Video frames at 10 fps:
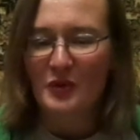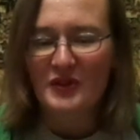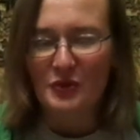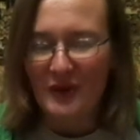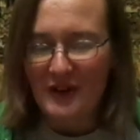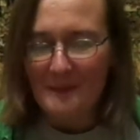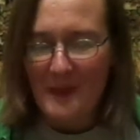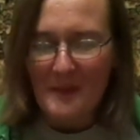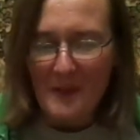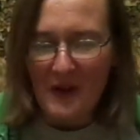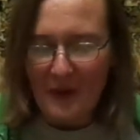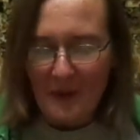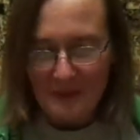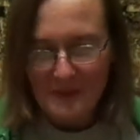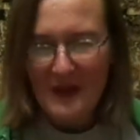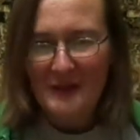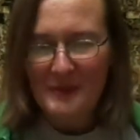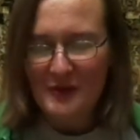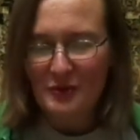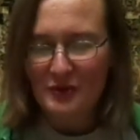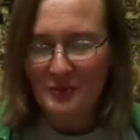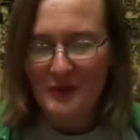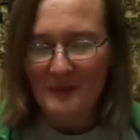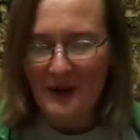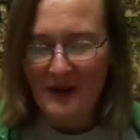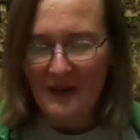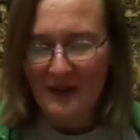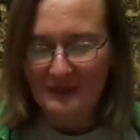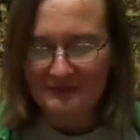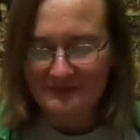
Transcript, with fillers: ведь только помойку, пройдут мимо